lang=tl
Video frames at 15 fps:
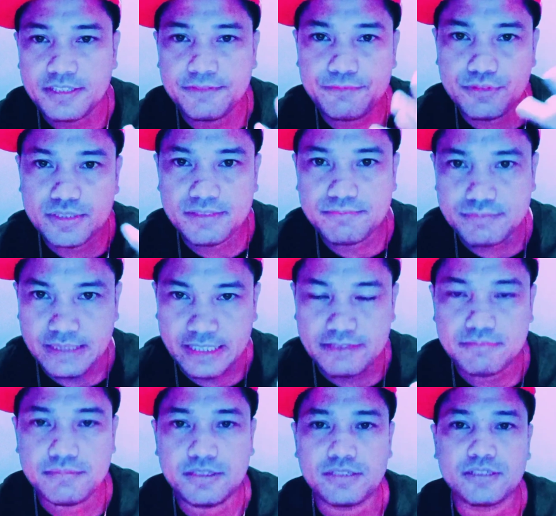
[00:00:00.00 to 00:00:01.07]
if you have
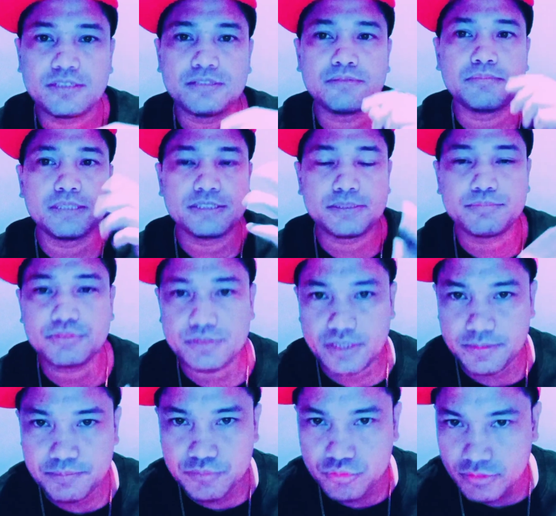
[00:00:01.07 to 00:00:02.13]
time, uh,
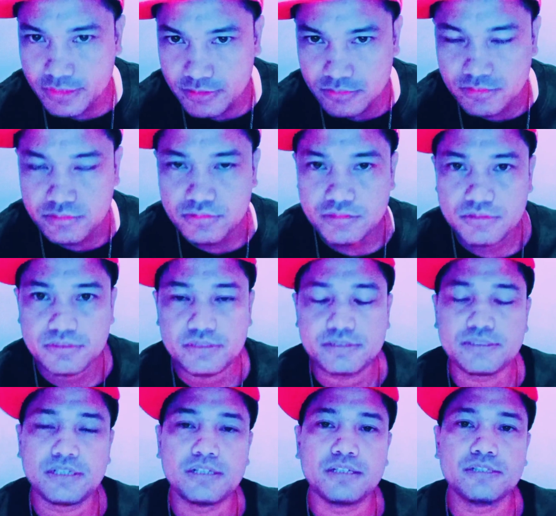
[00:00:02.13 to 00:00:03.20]
mag-subscribe po kayo
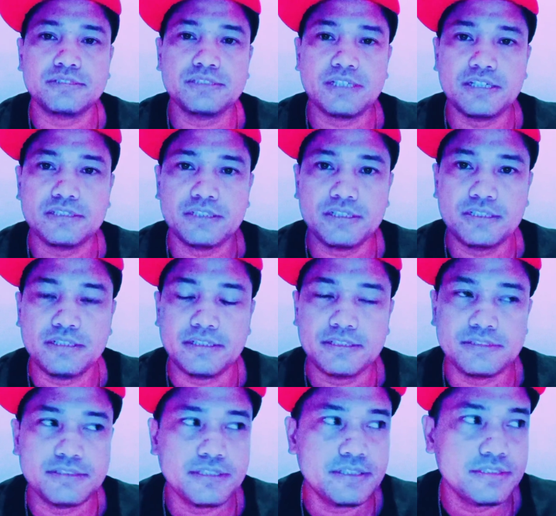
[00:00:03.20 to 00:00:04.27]
sa channel
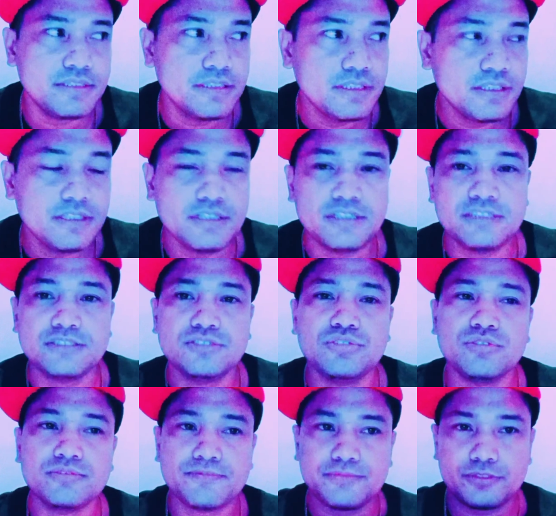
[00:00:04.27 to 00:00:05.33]
and then
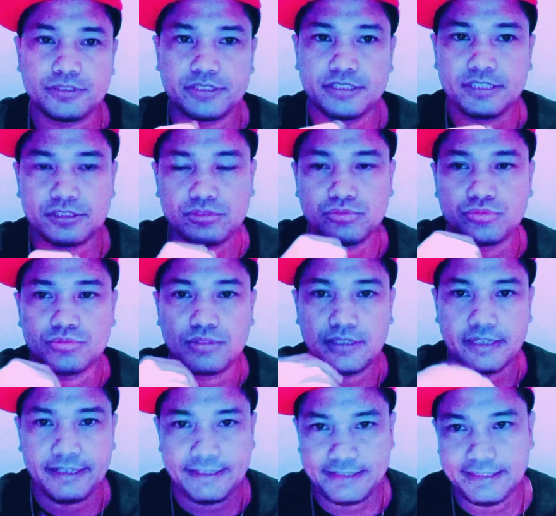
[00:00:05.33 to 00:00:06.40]
don't forget to
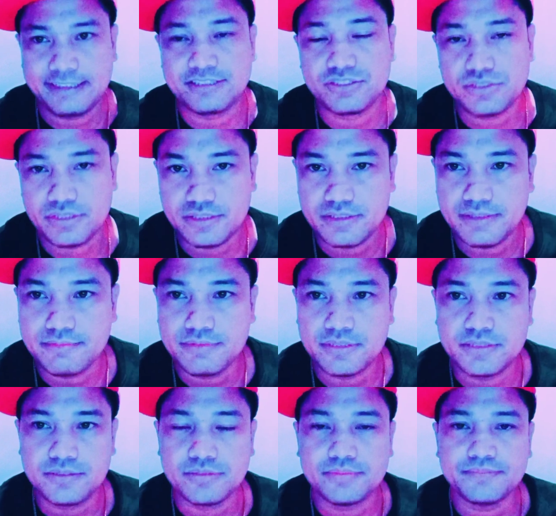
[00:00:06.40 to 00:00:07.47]
like and share the
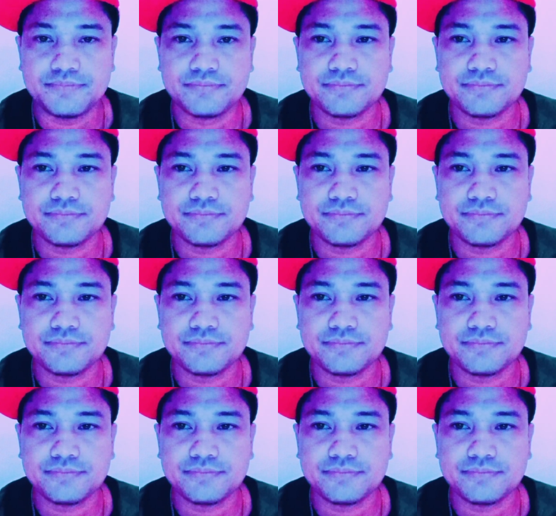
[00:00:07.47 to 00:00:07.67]
video.